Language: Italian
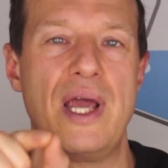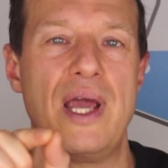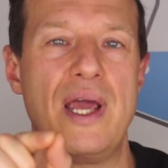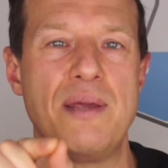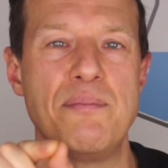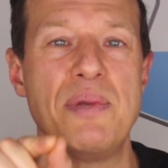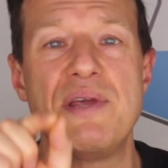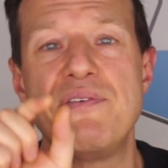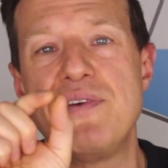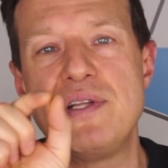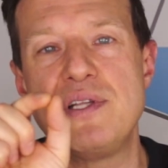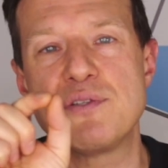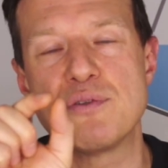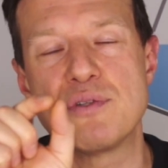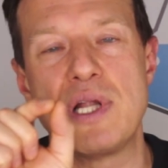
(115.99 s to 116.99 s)
e i
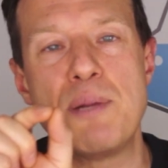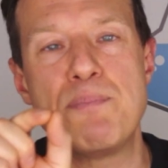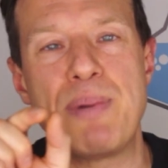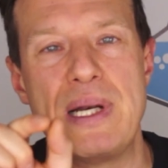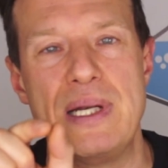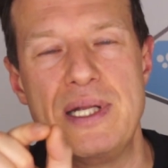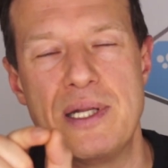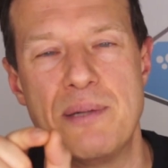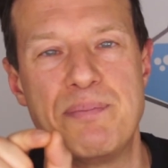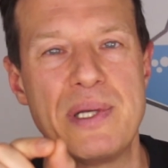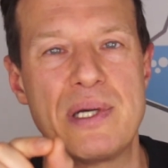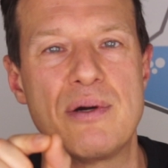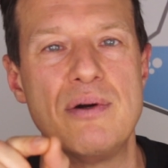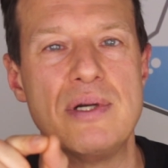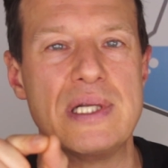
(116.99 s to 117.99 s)
bifidi sono delle palline
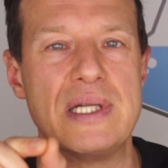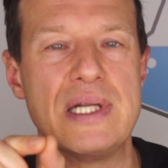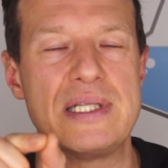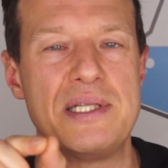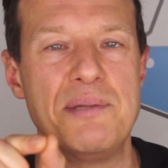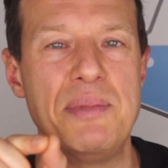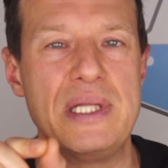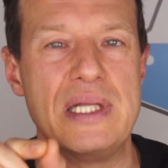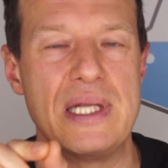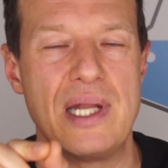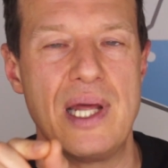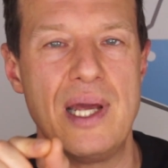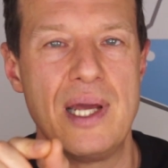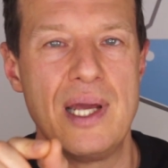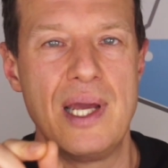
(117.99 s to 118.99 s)
piccoline,
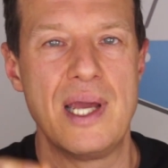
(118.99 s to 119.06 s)
timidine,